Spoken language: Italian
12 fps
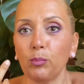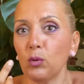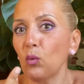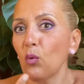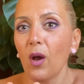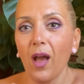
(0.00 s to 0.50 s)

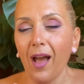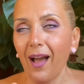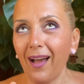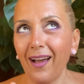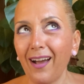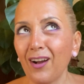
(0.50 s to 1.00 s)
più
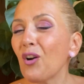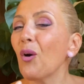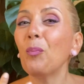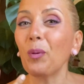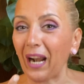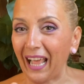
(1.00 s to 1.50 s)
eh,
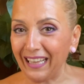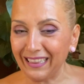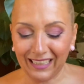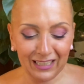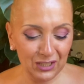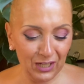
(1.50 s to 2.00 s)

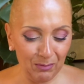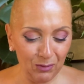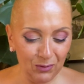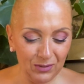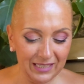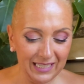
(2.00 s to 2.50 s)
coprente
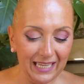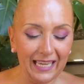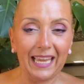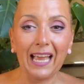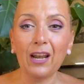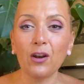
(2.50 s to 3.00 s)
diciamo
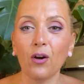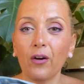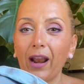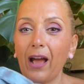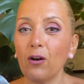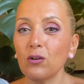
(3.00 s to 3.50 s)
così e
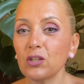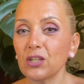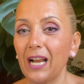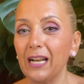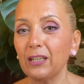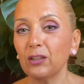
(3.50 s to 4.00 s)
allora ho
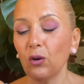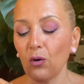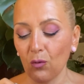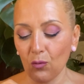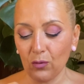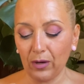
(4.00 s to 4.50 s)

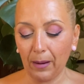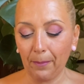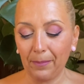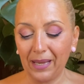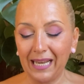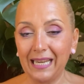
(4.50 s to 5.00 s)
scelto un
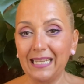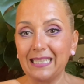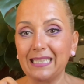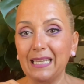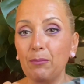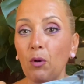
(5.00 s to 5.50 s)

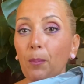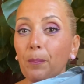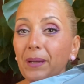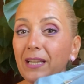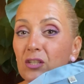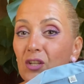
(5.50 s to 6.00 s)
bellissimo
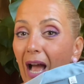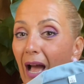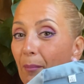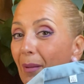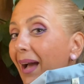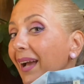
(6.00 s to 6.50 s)

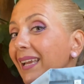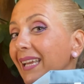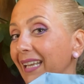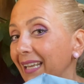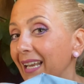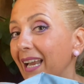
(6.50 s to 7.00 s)
pigiama
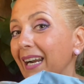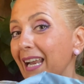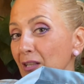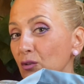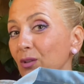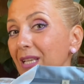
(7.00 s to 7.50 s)
in
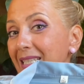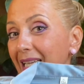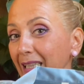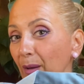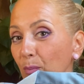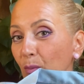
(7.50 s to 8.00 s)
raso di
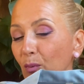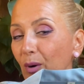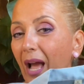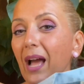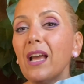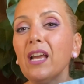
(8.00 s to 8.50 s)
seta
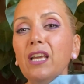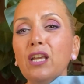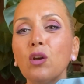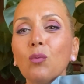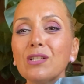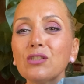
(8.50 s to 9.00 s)
pura
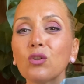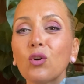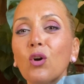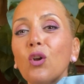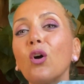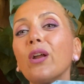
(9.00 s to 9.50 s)
in questo
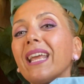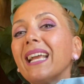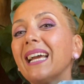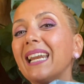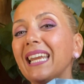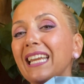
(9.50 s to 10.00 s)

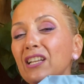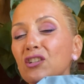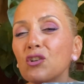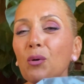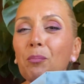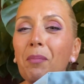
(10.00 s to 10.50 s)
colore
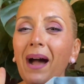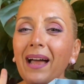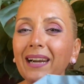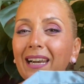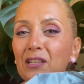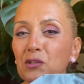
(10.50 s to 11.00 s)
grigio
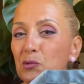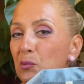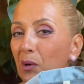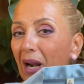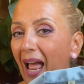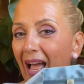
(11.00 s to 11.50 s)
barra
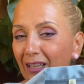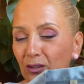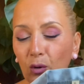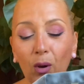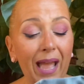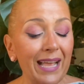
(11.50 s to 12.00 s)

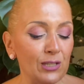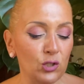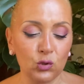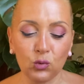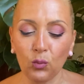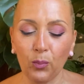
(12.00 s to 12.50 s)
azzurrato è
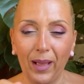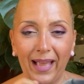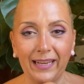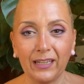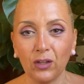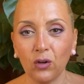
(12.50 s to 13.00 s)

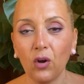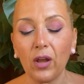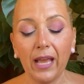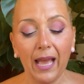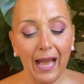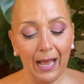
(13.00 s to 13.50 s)
stupendo
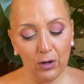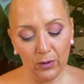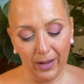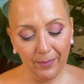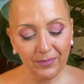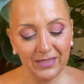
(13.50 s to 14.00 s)

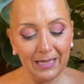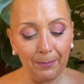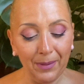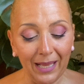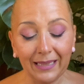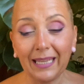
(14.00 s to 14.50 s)
allora
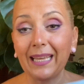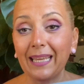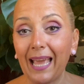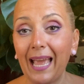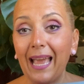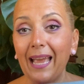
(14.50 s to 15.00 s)
sappiate
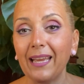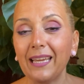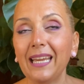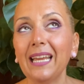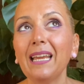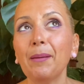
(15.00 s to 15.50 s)
che
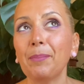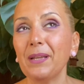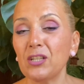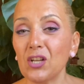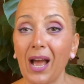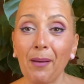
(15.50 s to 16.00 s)
i
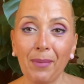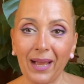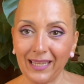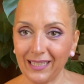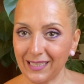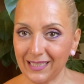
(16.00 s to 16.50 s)

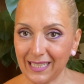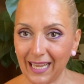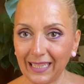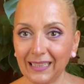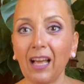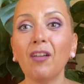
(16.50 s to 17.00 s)
pigiama in
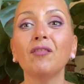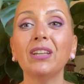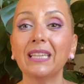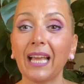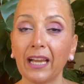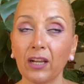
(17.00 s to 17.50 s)
seta
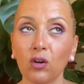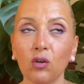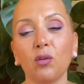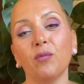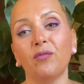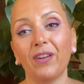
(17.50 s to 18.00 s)
vi
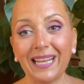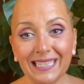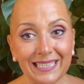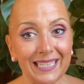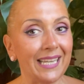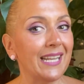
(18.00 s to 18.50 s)
tengono
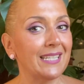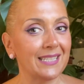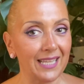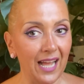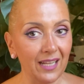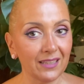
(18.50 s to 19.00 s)
freschi
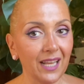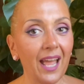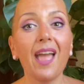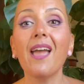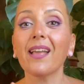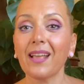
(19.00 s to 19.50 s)

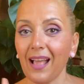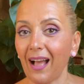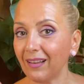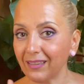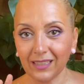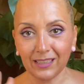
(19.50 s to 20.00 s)
d'estate e
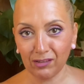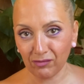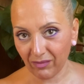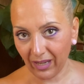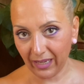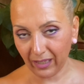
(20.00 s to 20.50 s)
calde
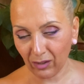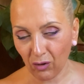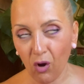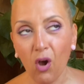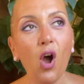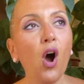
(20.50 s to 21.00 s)

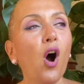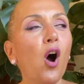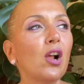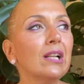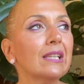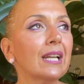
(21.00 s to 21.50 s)
d'inverno
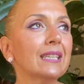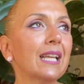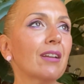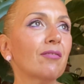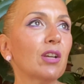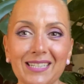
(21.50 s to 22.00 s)
oltre a
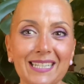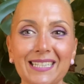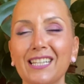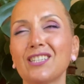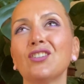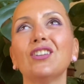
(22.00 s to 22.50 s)
darvi la
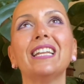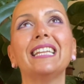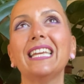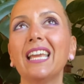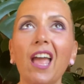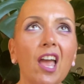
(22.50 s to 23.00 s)
sensazione
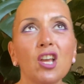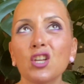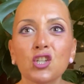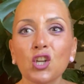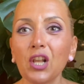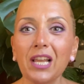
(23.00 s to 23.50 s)
di
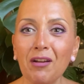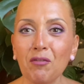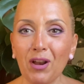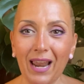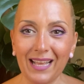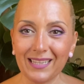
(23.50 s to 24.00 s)

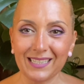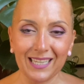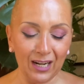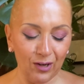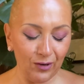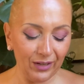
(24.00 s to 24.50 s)

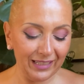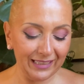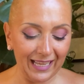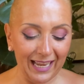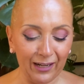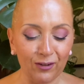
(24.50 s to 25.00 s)
scioglievolezza al loro
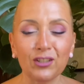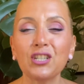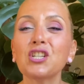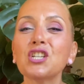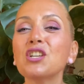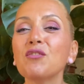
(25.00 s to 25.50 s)
interno
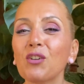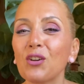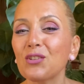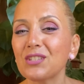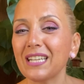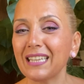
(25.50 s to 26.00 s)
di
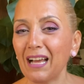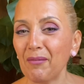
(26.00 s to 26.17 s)
scivolosità